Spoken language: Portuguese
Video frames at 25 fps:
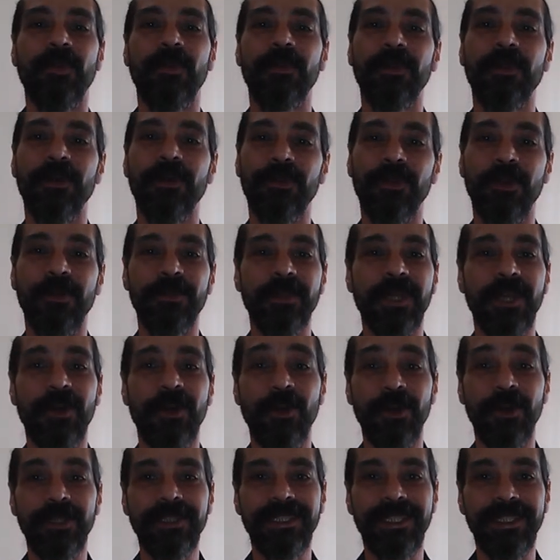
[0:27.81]
Meu nome é
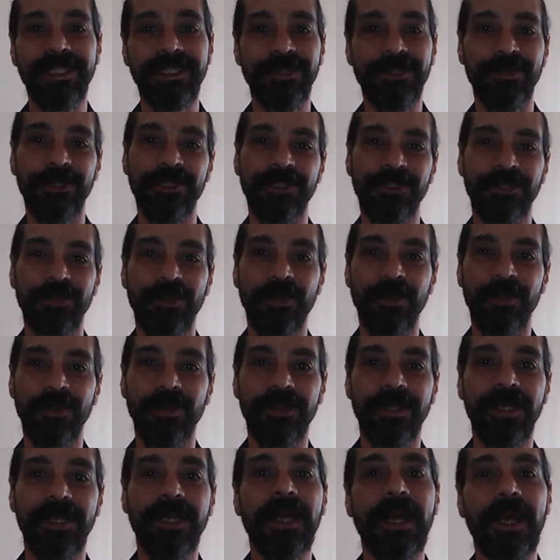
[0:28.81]
Rodney e eu
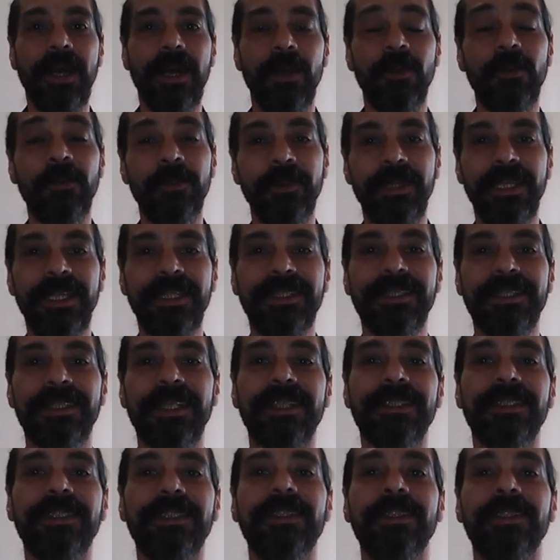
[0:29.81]
estou há um mês
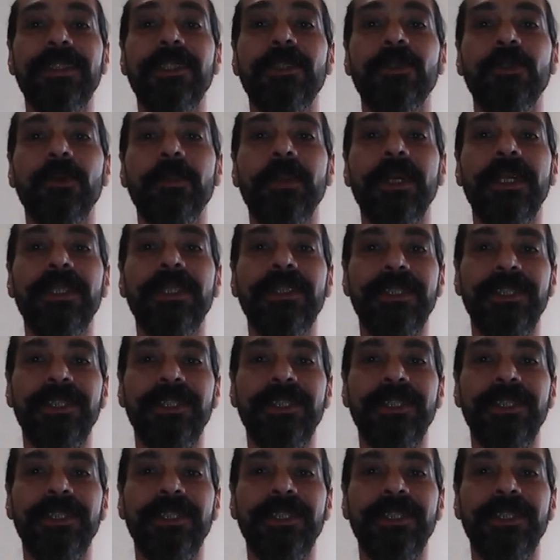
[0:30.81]
assistindo Band